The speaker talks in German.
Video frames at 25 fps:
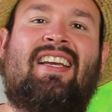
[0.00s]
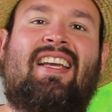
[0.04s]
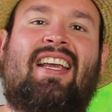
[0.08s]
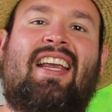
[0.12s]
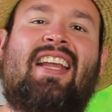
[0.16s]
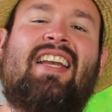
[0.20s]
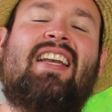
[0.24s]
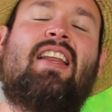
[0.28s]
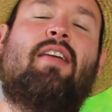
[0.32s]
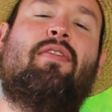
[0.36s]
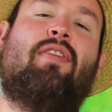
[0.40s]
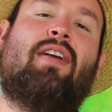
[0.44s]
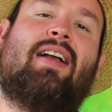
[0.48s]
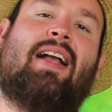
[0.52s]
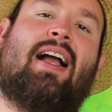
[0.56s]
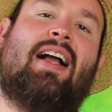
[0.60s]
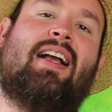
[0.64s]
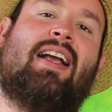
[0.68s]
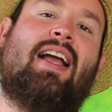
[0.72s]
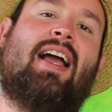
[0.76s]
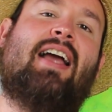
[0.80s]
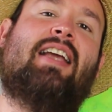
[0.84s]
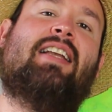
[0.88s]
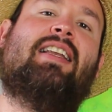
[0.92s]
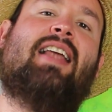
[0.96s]
In der
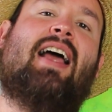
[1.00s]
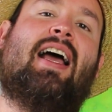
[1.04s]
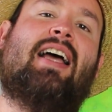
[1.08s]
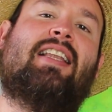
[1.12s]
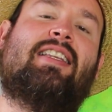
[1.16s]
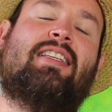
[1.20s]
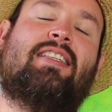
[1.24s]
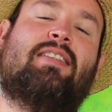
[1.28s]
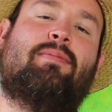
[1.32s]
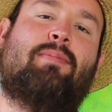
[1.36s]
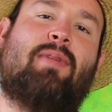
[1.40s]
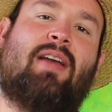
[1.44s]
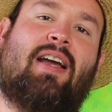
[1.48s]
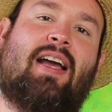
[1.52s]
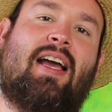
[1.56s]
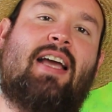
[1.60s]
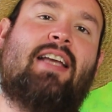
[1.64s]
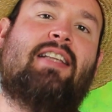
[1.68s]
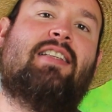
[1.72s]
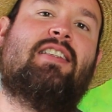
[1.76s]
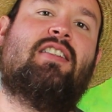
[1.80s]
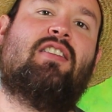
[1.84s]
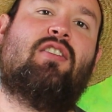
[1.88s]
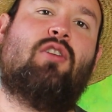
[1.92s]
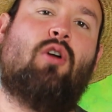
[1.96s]
Vergangenheit hat es
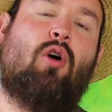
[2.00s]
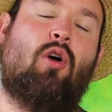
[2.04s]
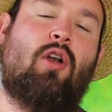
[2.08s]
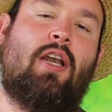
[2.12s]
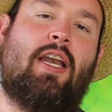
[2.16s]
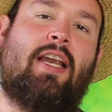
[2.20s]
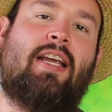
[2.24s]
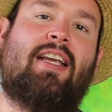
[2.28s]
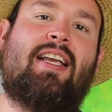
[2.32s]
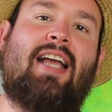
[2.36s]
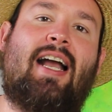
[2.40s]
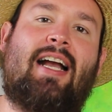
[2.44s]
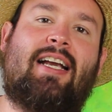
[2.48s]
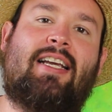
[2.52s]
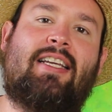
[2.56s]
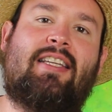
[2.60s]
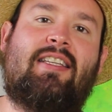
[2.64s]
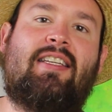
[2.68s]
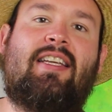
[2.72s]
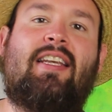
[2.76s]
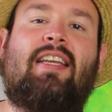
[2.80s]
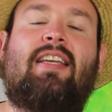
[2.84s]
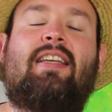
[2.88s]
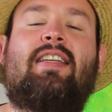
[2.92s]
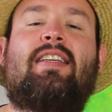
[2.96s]
bereits tolle
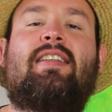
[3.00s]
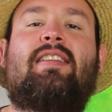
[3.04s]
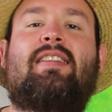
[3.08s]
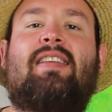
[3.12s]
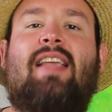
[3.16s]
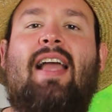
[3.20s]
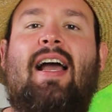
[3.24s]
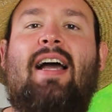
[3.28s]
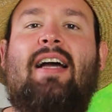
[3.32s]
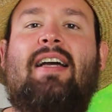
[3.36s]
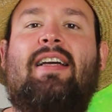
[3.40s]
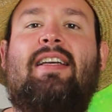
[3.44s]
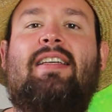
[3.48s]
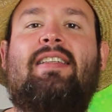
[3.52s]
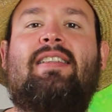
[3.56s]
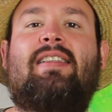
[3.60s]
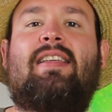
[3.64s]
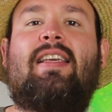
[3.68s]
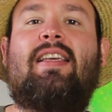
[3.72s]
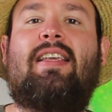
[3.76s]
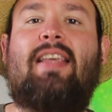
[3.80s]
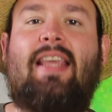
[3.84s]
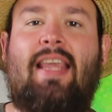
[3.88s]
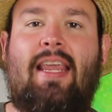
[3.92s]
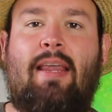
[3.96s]
Kakteen des Jahres
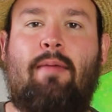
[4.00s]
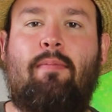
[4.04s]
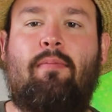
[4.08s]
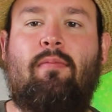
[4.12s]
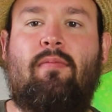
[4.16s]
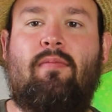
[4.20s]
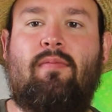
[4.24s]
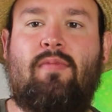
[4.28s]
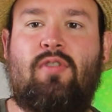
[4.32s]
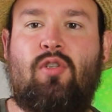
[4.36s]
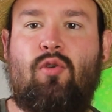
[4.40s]
gegeben.